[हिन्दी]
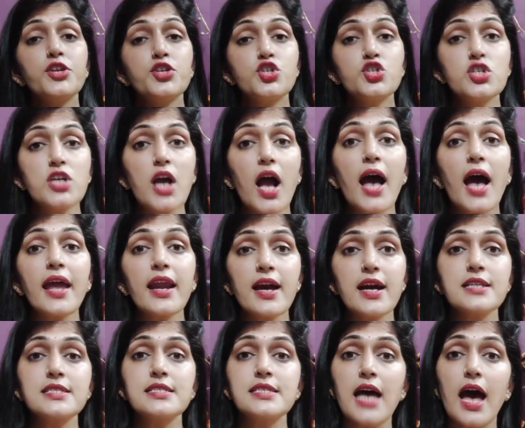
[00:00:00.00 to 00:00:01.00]
और
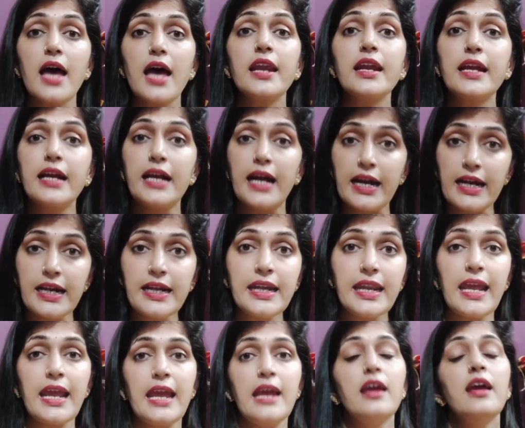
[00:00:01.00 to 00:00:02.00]
4000
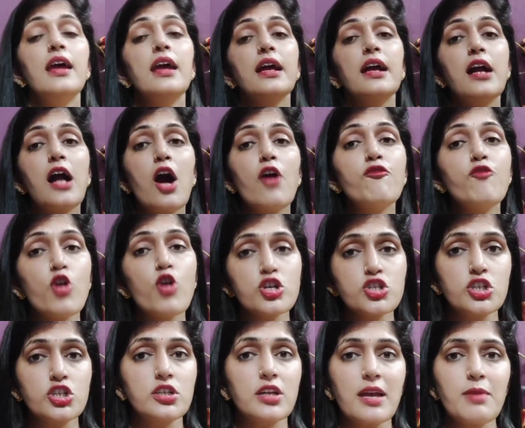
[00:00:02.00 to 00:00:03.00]
घंटे का
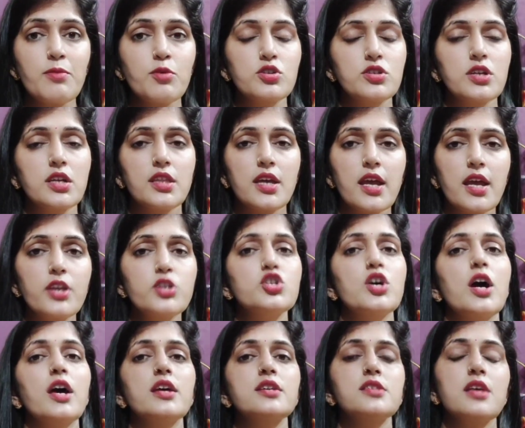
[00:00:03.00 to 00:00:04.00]
वॉच टाइम हो जाता है
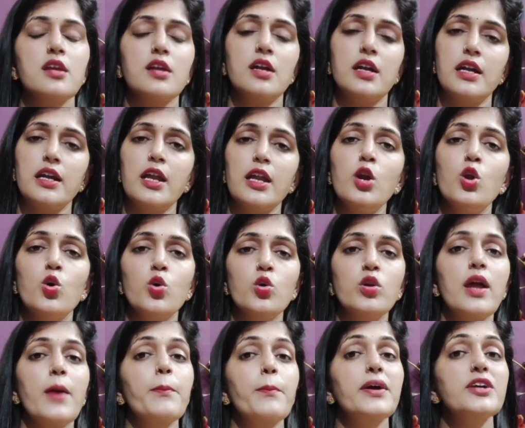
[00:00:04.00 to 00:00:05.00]
यानी 4000 घंटे
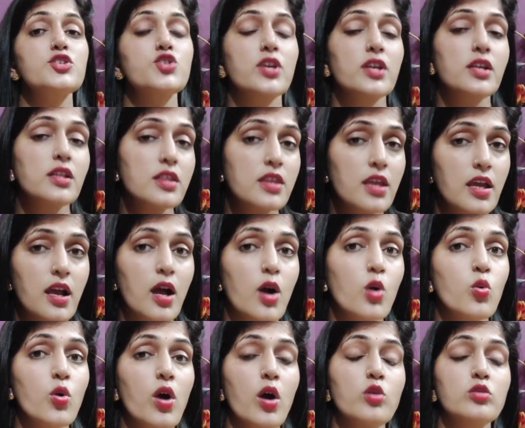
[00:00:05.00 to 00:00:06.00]
लोगों ने आपका चैनल
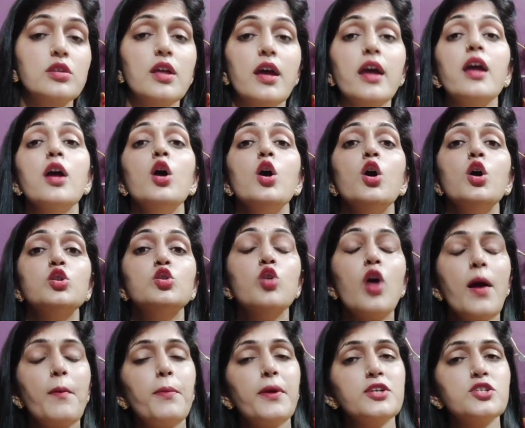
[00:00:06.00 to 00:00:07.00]
देखा हुआ होता है
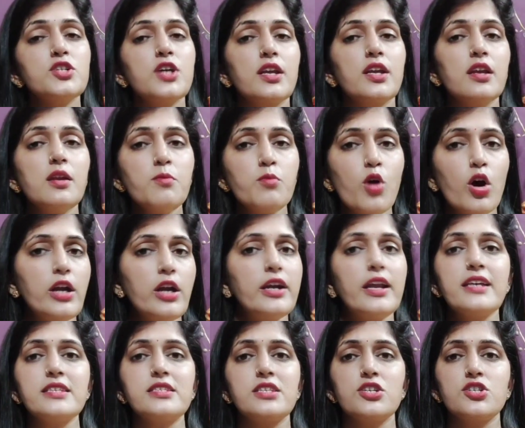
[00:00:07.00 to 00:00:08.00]
तो आपका चैनल
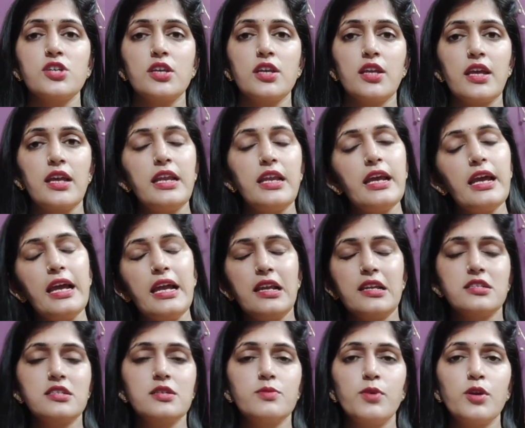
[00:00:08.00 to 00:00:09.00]
मोनेटाइजेशन के
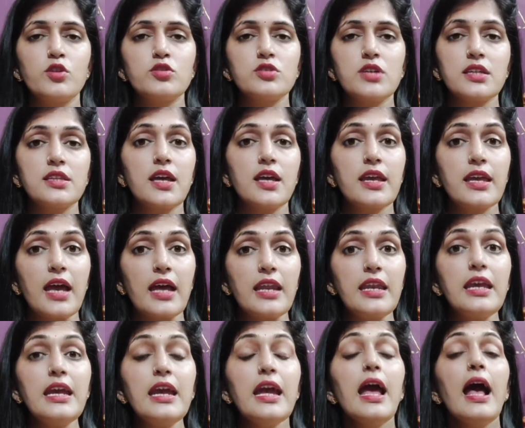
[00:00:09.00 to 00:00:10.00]
लिए एलिजिबल हो जाता
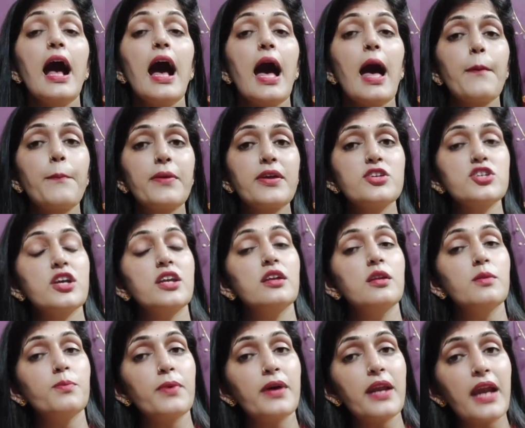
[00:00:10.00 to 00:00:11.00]
है यानी आपके
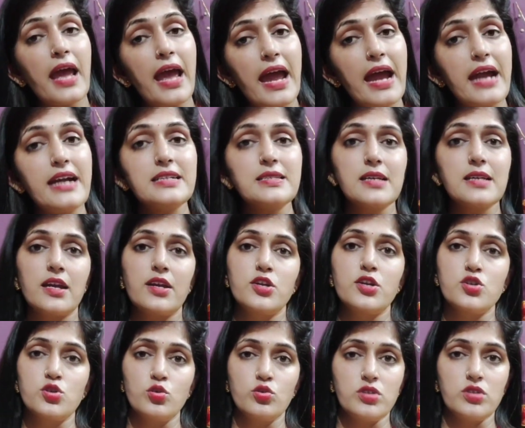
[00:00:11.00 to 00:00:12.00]
चैनल पर एड्स
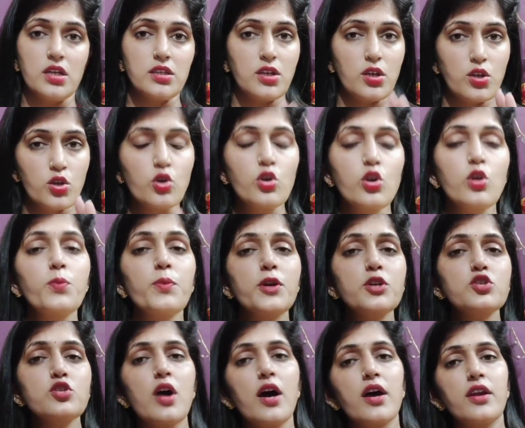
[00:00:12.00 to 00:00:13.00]
आने शुरू हो जाते हैं
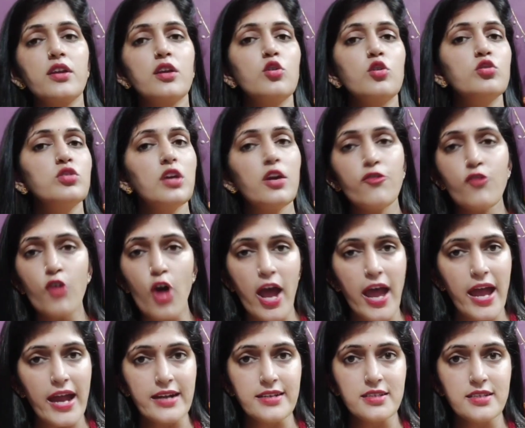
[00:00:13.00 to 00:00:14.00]
यूट्यूब की जो अर्निंग होती है
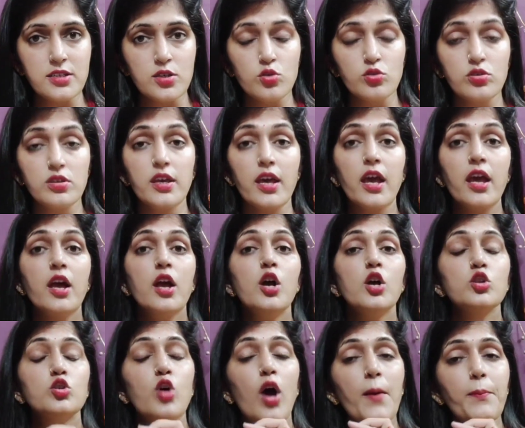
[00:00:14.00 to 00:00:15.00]
वो एड से होती है
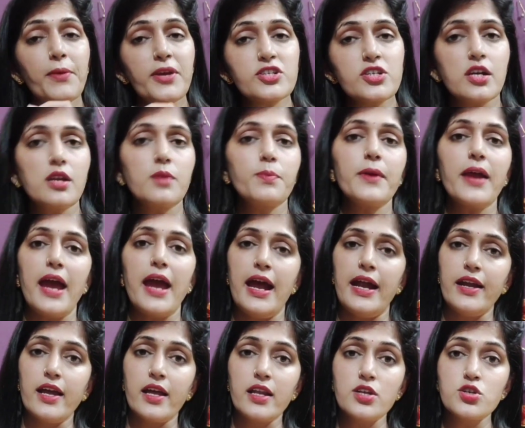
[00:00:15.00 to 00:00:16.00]
तो आपके चैनल
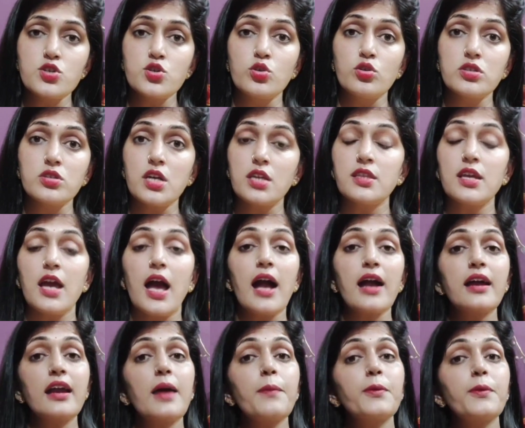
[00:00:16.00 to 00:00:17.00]
पे ऐड आने शुरू हो
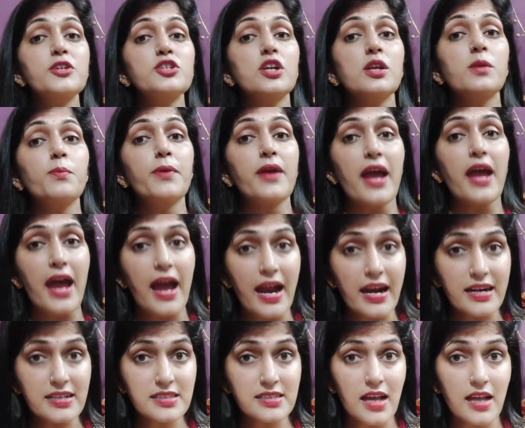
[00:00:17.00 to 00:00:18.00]
जाते हैं अगर आपके चैनल पे
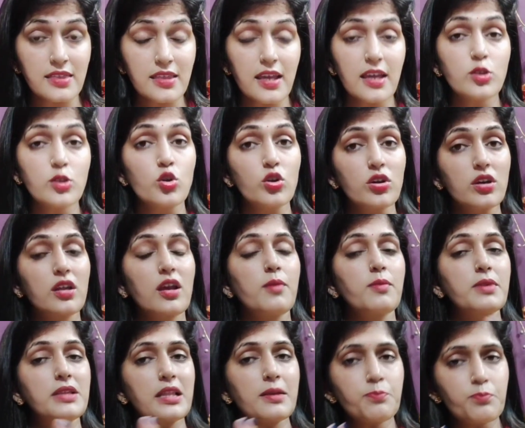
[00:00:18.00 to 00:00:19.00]
एड्स आते हैं तो
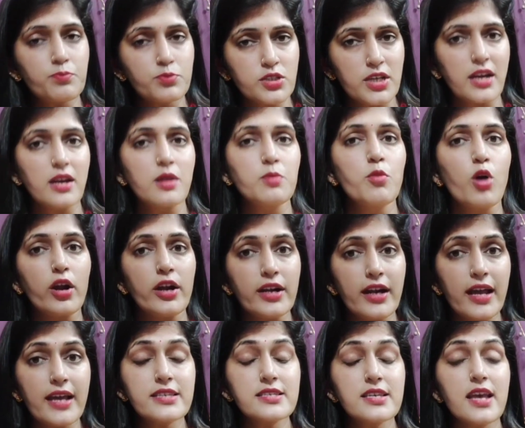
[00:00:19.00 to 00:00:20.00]
इसका मतलब चैनल
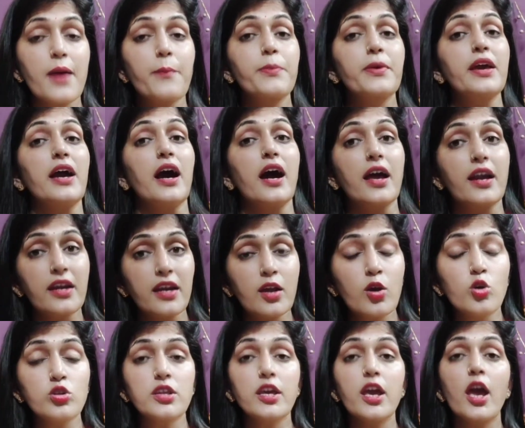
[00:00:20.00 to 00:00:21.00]
मोनेटाइज है आपकी
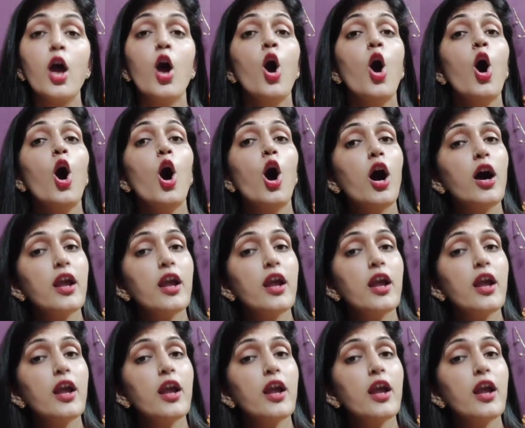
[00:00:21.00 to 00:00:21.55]
अर्निंग होती है